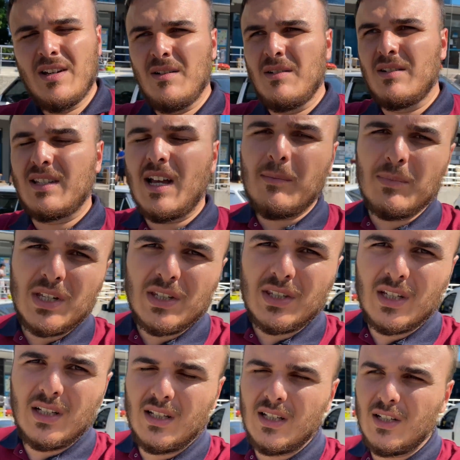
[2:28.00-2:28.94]

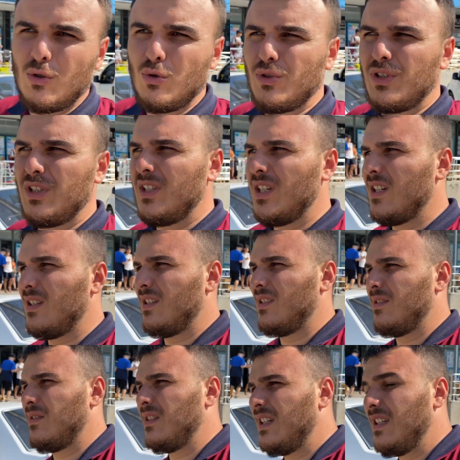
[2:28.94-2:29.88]
сомнительные люди, есть
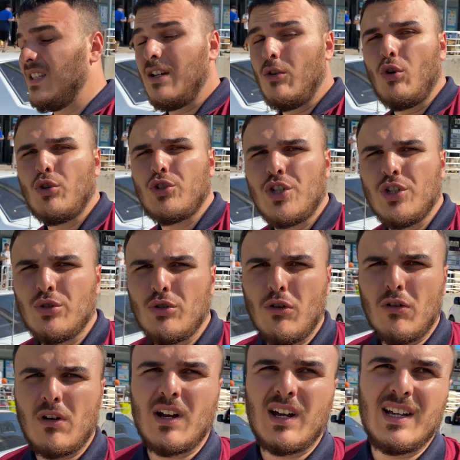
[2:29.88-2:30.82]
где очень
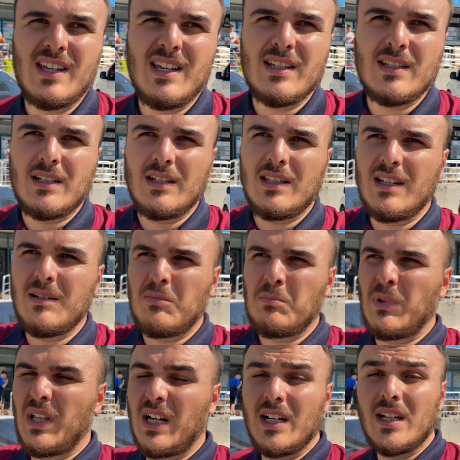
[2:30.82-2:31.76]
дорого, есть где
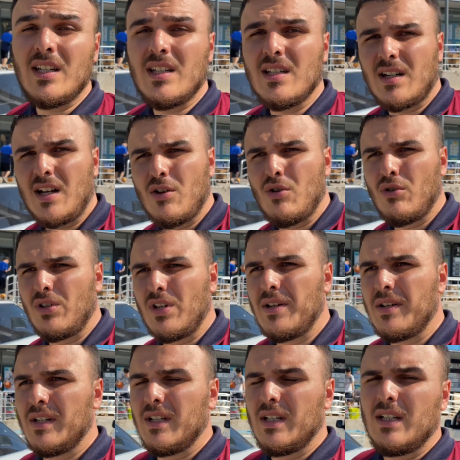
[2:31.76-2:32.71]
плохие районы.
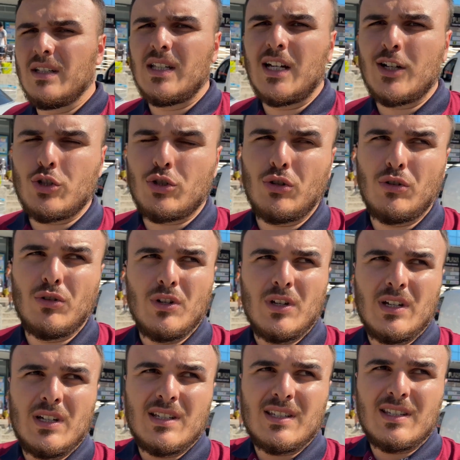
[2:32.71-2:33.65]
Так что
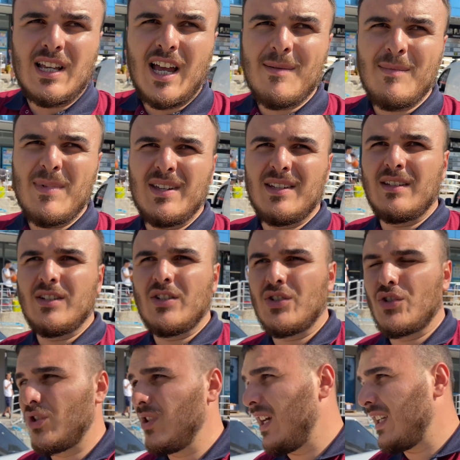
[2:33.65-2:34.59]
сами
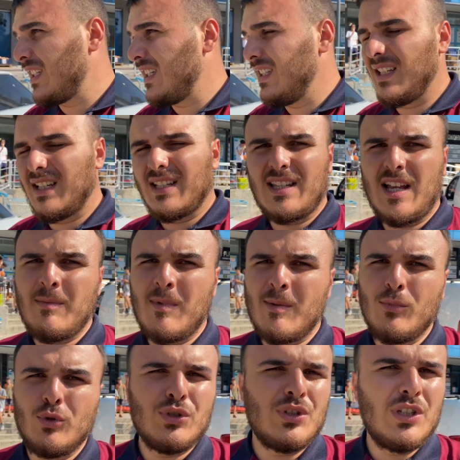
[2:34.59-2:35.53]
желательно
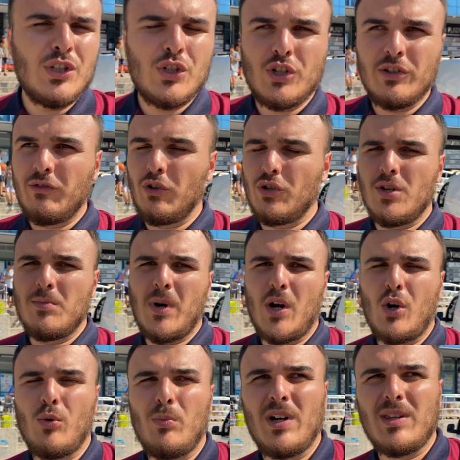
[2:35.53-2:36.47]
самому ничего не
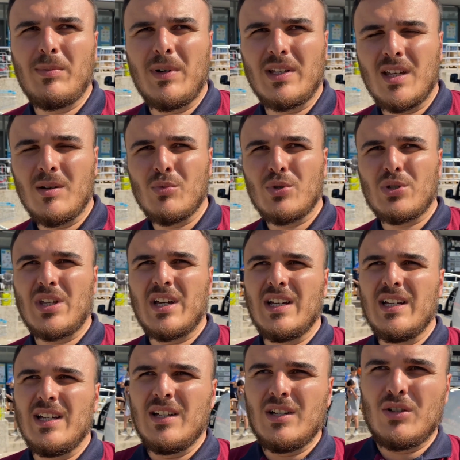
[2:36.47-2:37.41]
покупать, потому что
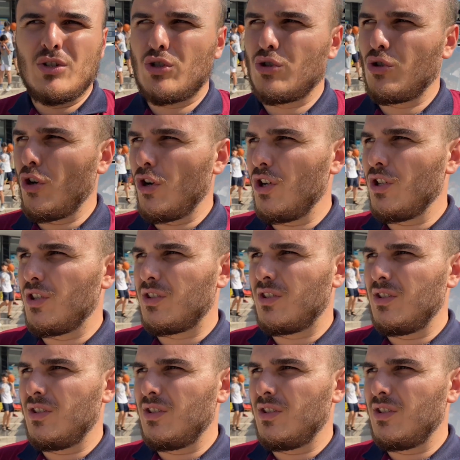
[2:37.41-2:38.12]
стоит